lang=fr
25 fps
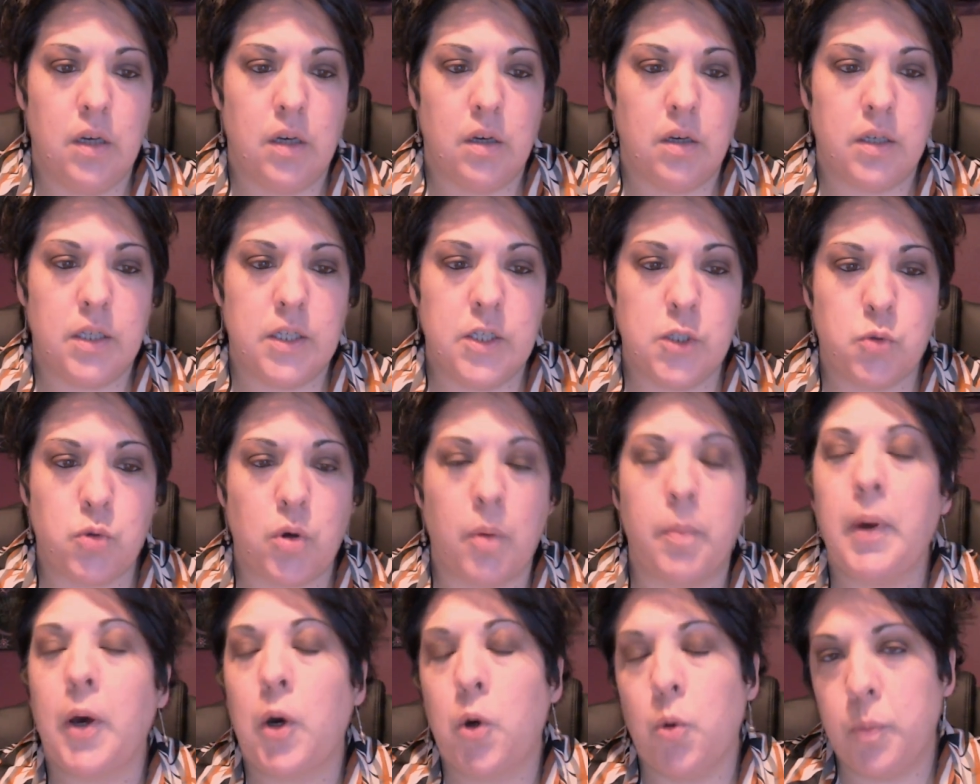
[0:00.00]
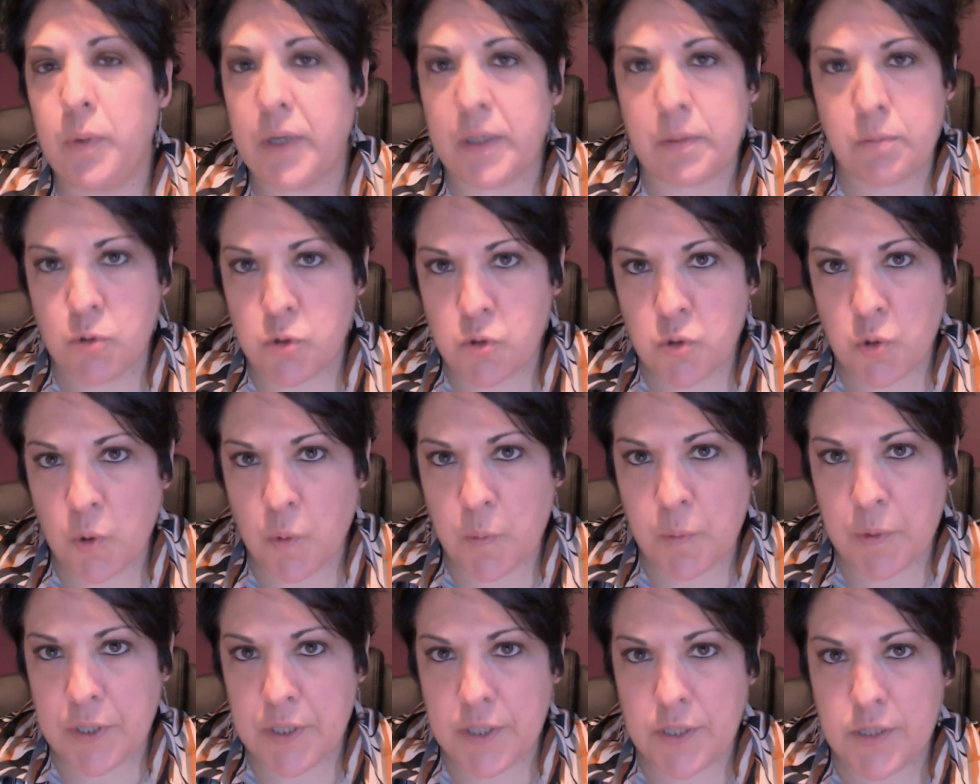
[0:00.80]
qu'il soit pas complètement
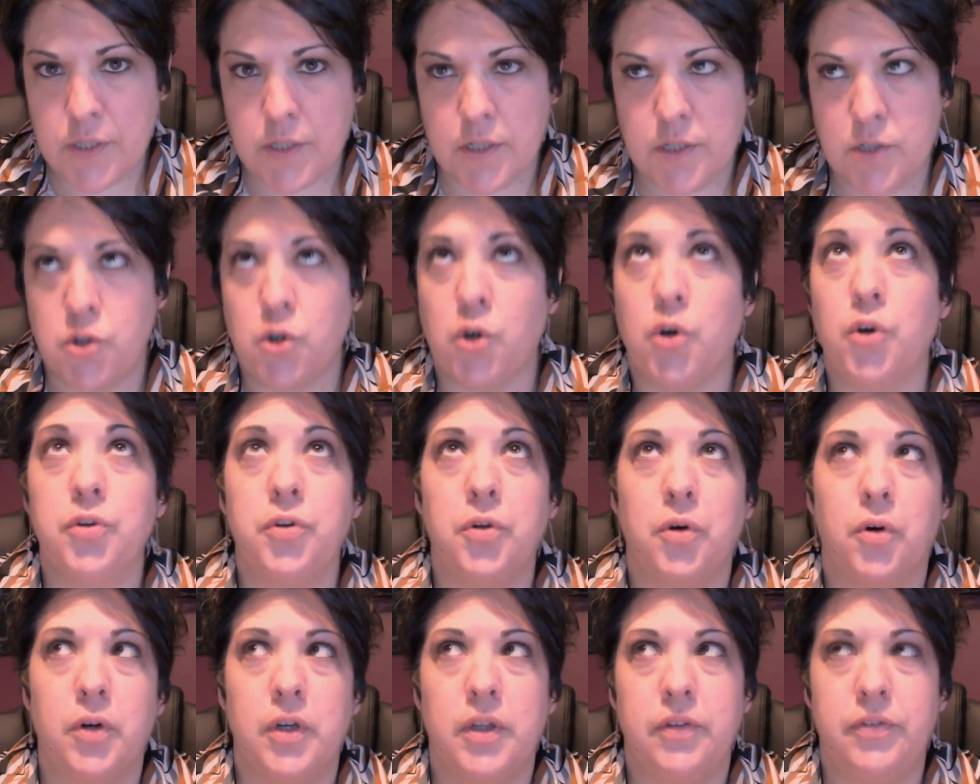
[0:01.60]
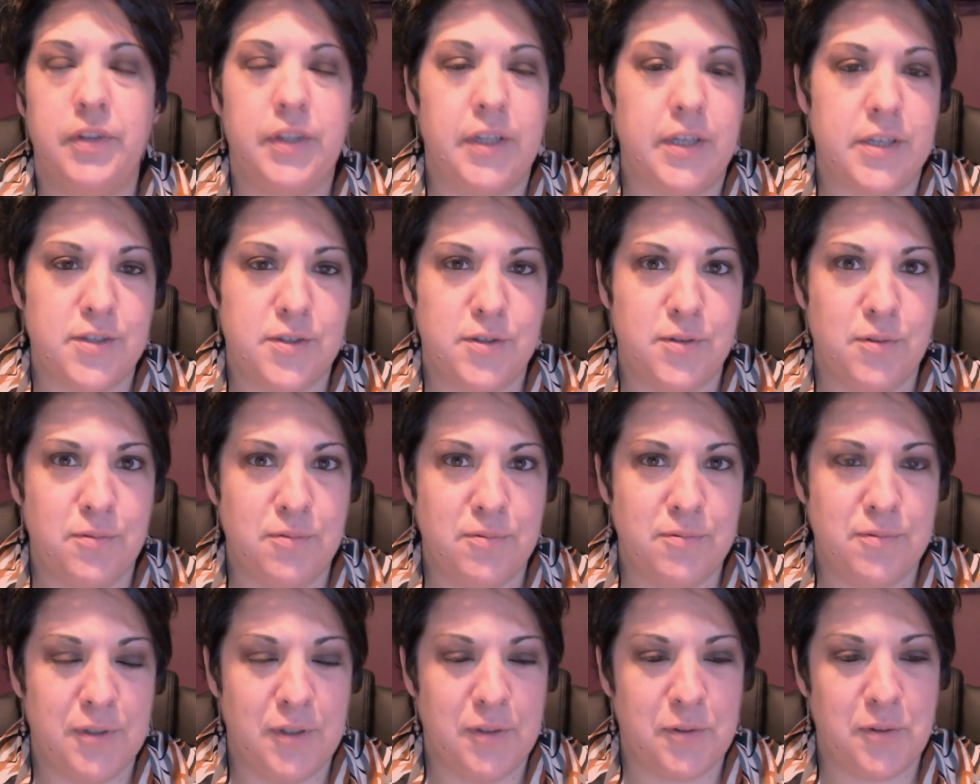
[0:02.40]
surpris si je rentre en
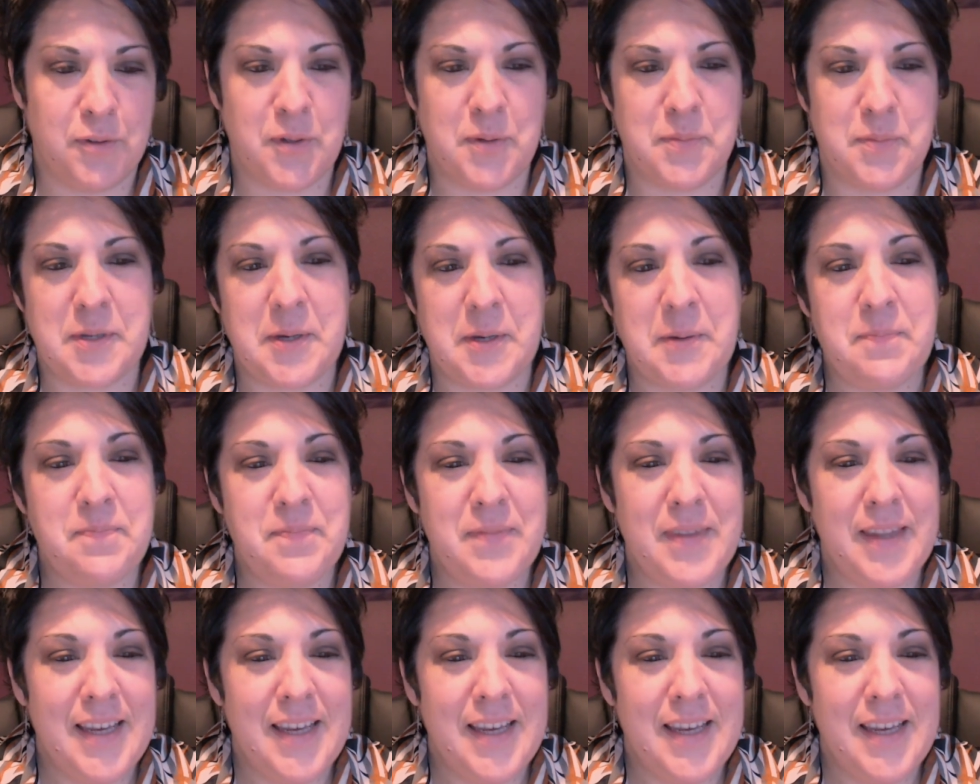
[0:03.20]
lévitation des trucs comme ça.